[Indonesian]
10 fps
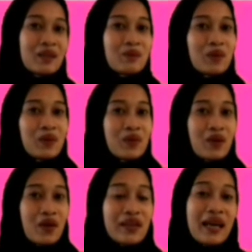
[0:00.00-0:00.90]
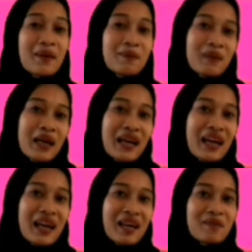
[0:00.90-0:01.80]
bunglon
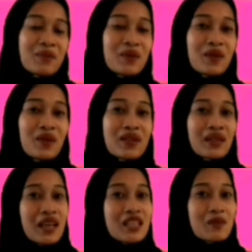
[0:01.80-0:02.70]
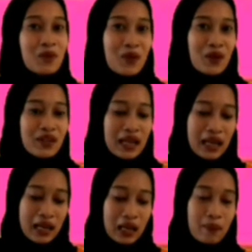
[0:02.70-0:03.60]
yaman, bunglon graceful, dan
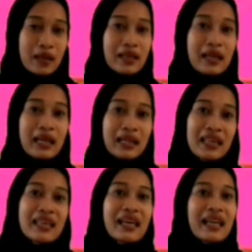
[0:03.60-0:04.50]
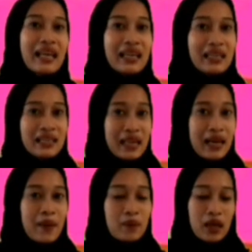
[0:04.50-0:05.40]
ada banyak lagi yang
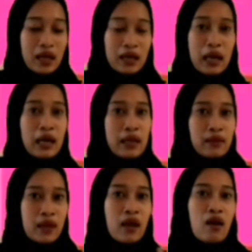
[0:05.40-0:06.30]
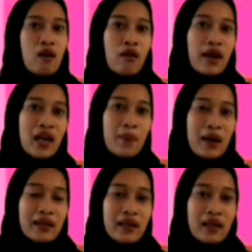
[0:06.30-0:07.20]
lainnya. Nah, nanti kalau ada
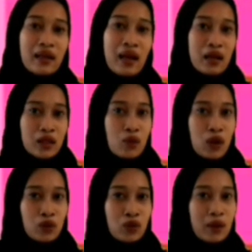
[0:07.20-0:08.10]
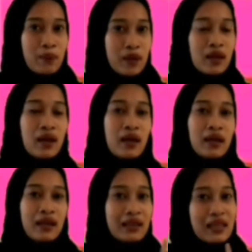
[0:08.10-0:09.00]
materi atau waktu lebih,
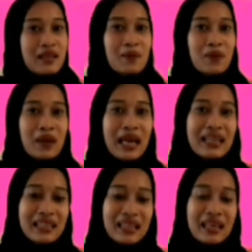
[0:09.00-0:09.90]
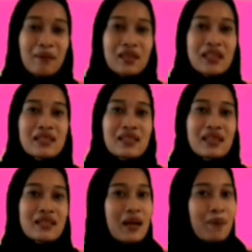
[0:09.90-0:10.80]
kita sambung lagi
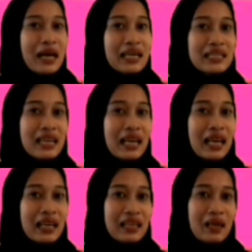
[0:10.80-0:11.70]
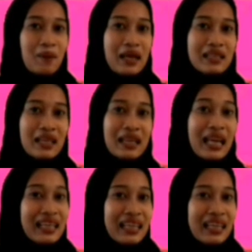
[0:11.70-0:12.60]
jenis-jenisnya apa aja kita pelajari
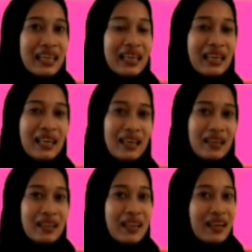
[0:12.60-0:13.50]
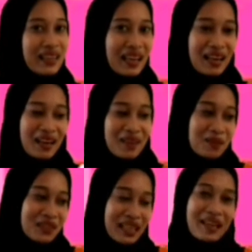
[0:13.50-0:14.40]
lagi oke anak-anak bunda